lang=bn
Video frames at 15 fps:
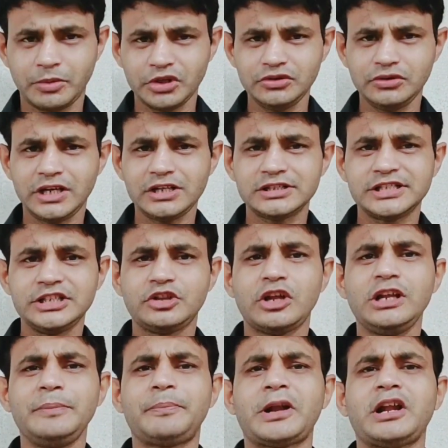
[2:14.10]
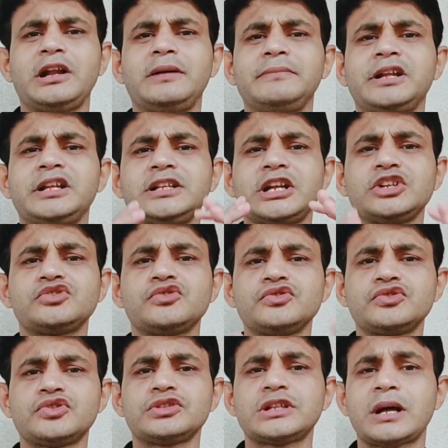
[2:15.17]
বন্ধুরা শীতলি প্রাণায়ামটা যারা
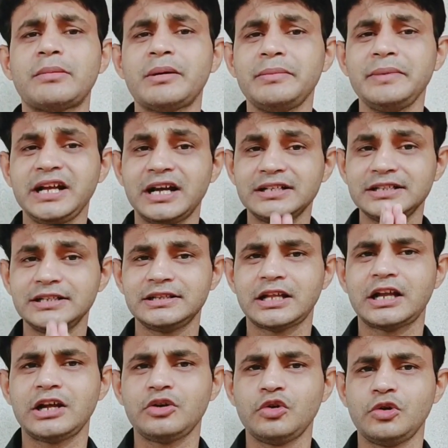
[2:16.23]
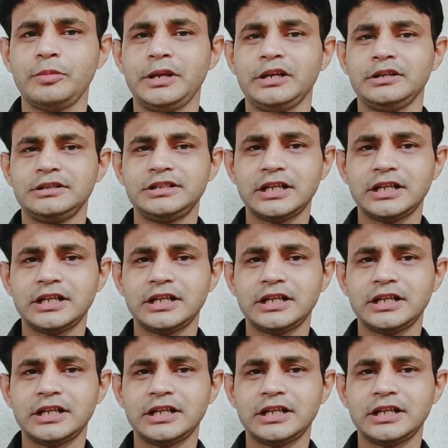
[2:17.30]
সুস্থ স্বাভাবিক আছেন তারা করবেন